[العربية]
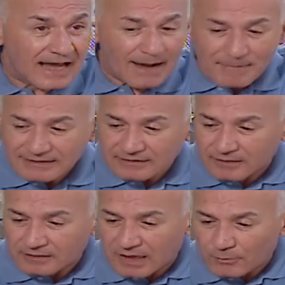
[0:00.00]
عمال
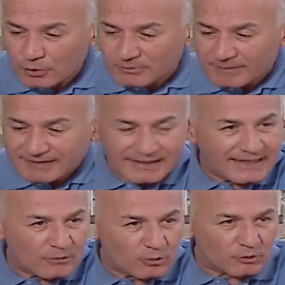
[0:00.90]
تتلطم ويوم تبات
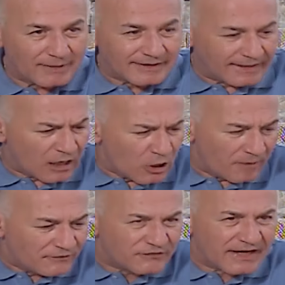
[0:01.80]
هنا ويوم تبات هنا
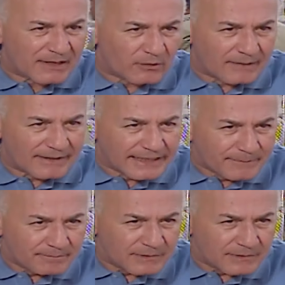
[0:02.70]
ومفيش في جيبك ولا مليم